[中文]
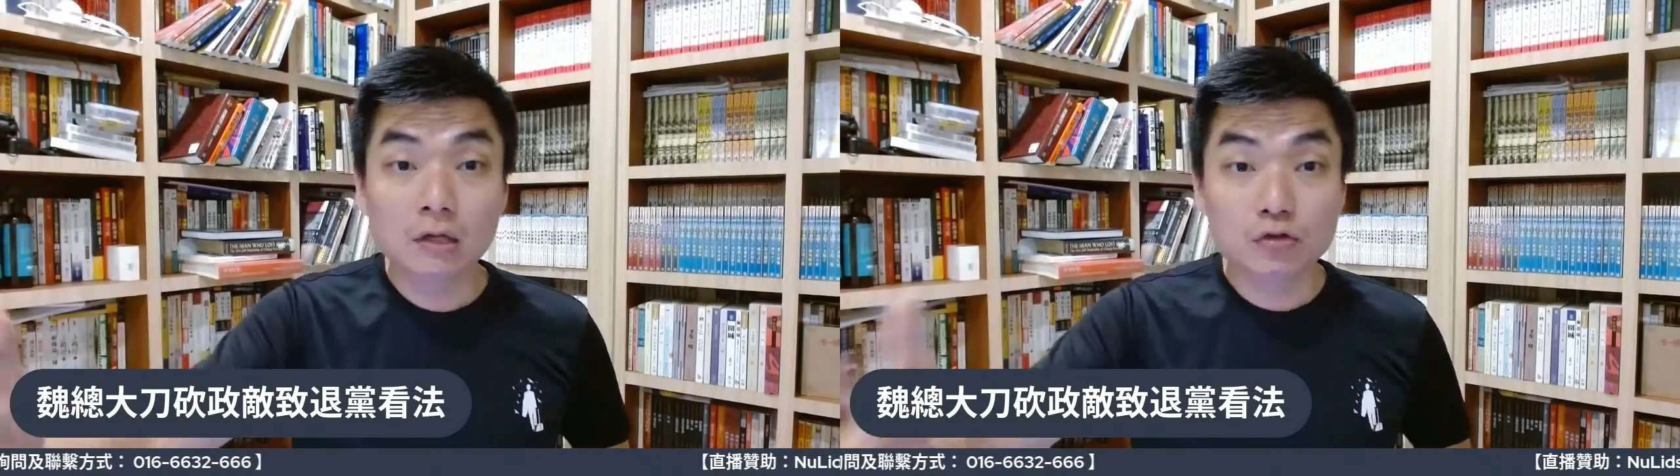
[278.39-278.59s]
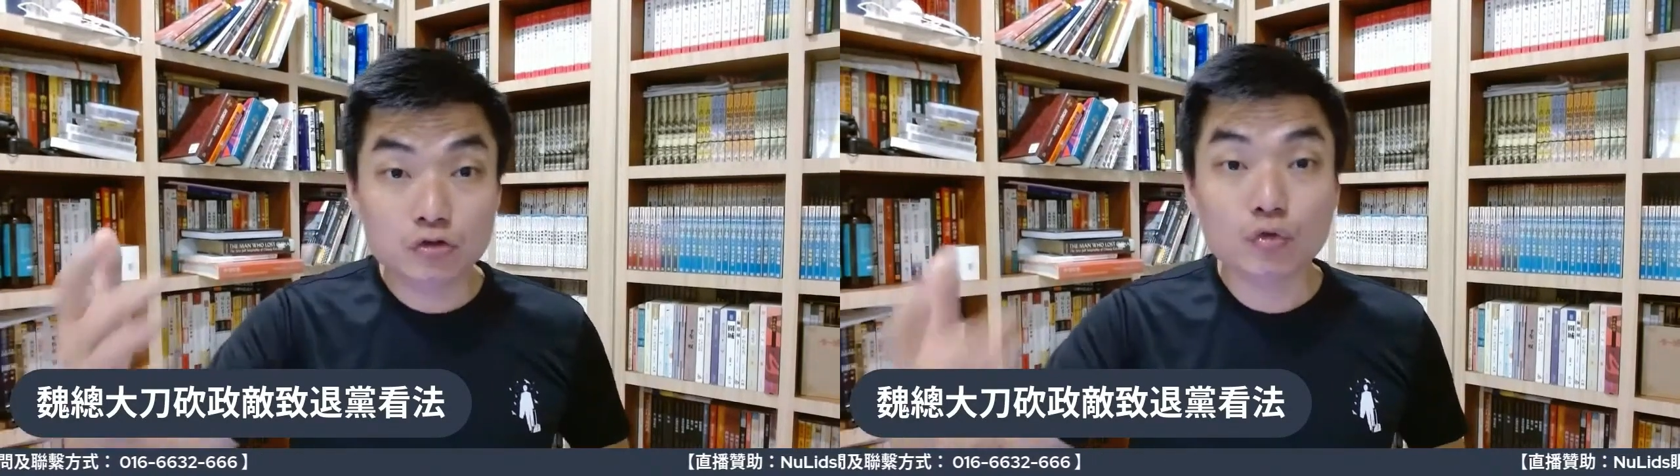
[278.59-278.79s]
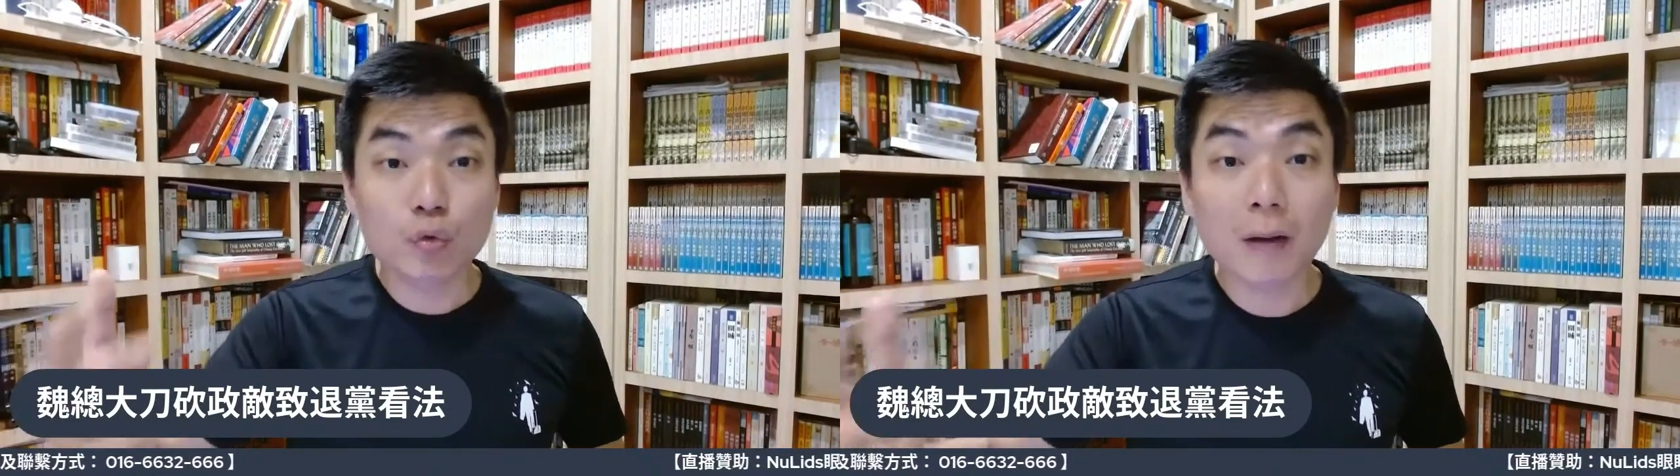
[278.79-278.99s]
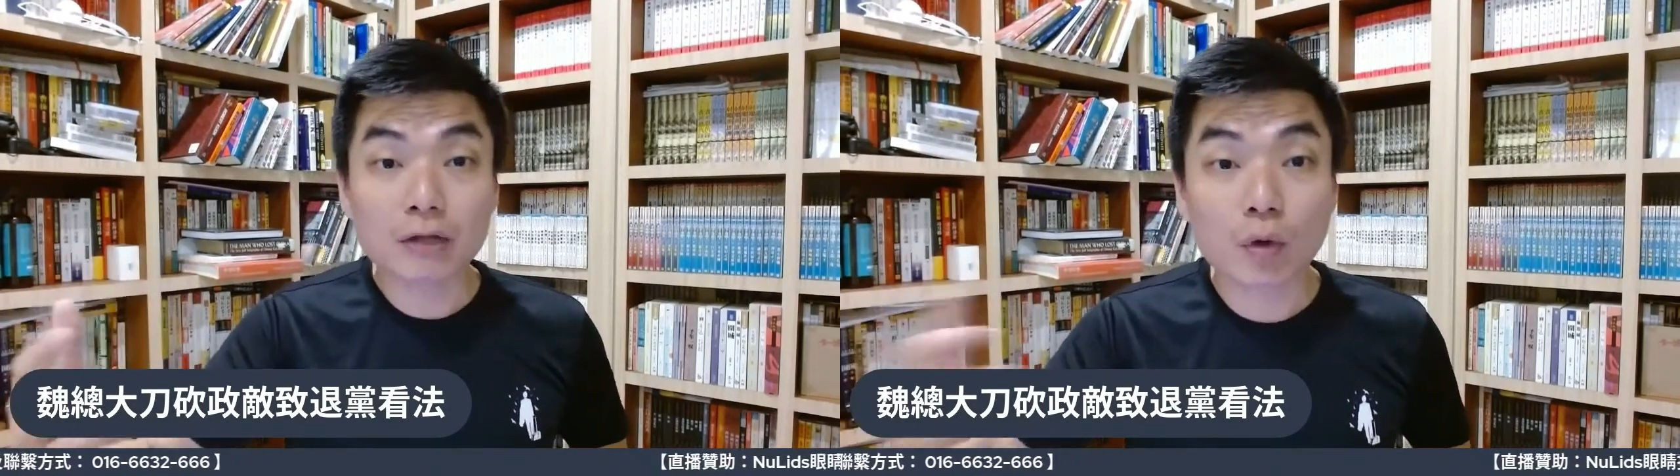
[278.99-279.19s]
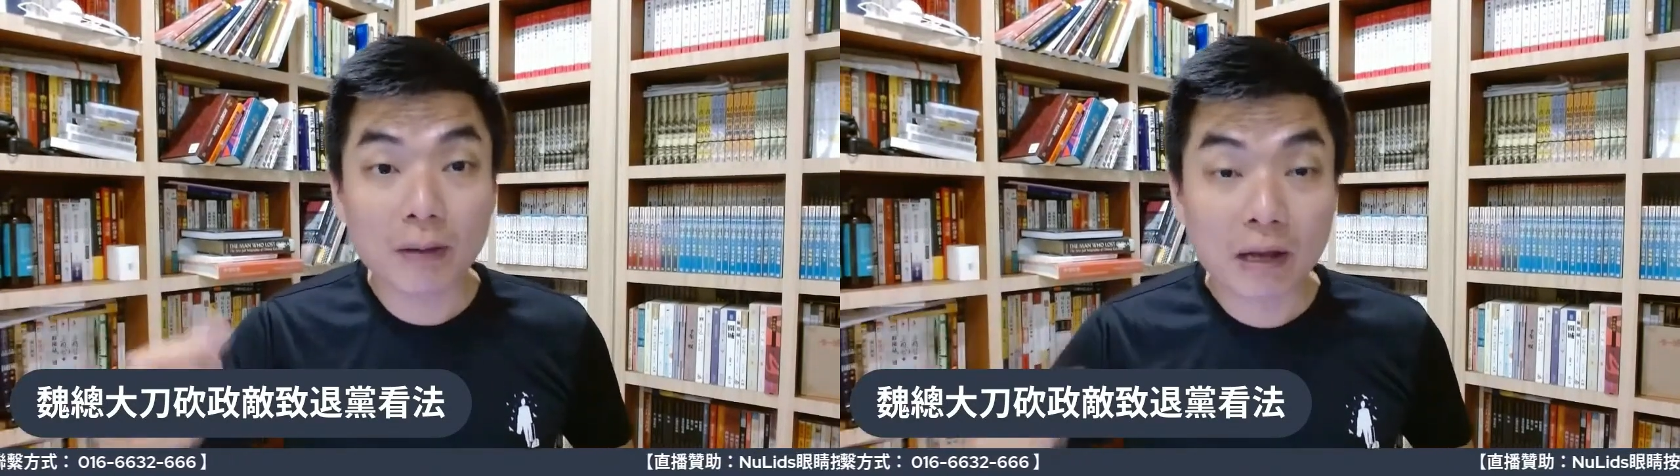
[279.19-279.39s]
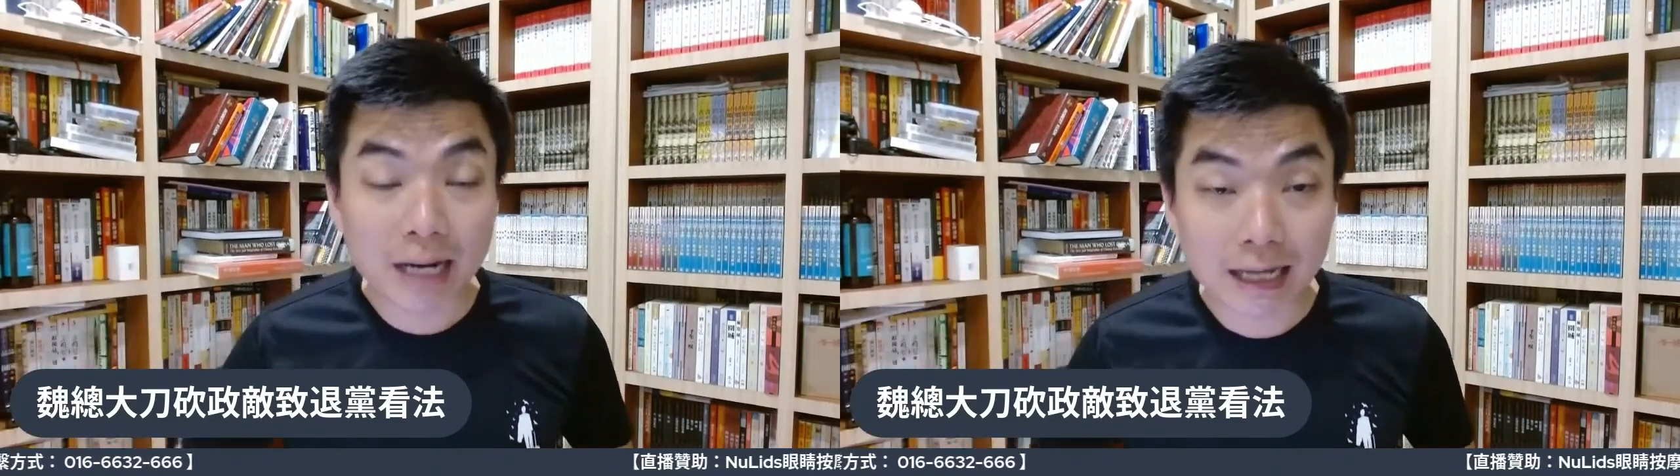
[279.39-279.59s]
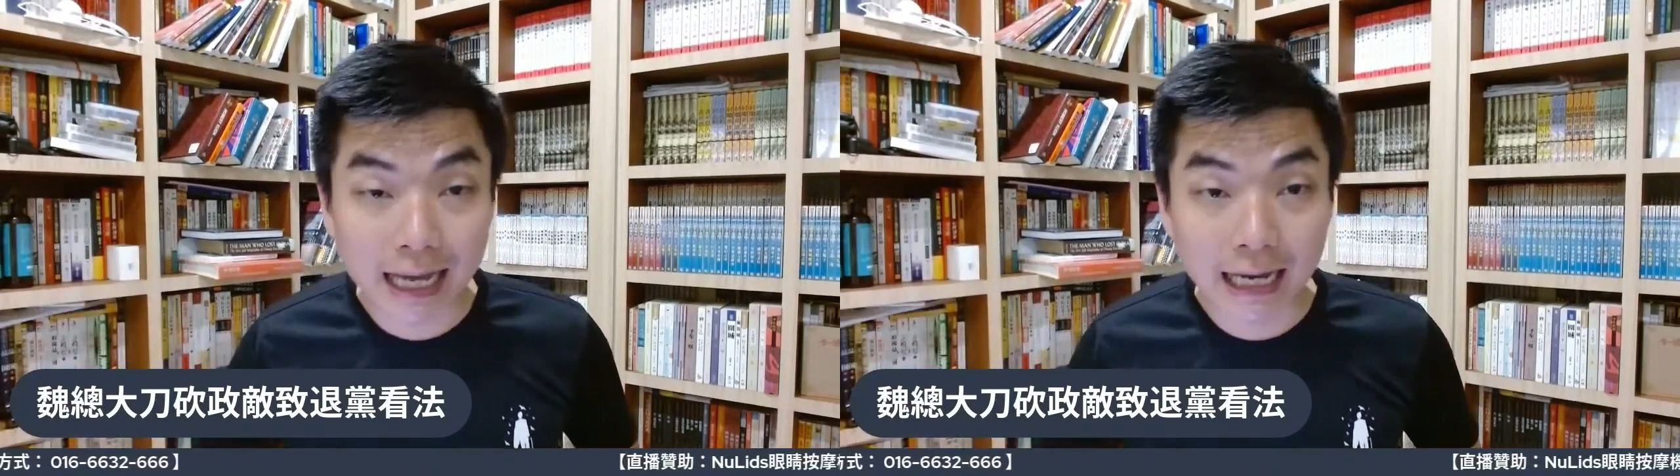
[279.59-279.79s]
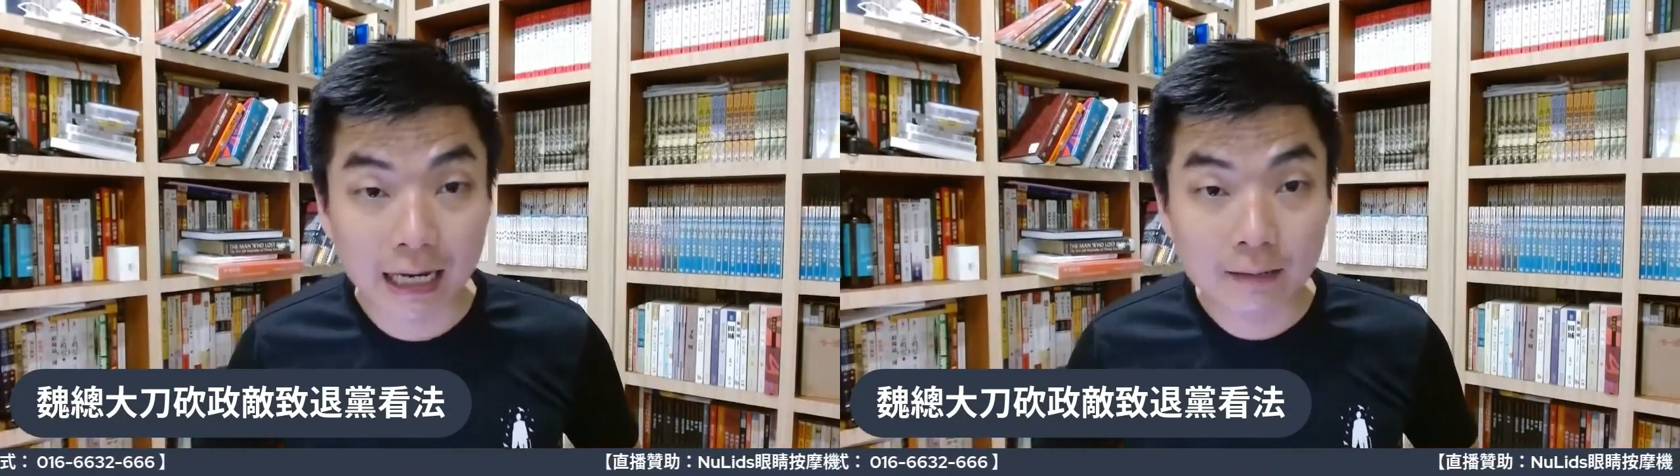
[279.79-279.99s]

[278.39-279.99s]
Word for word: 输五百多票罢了。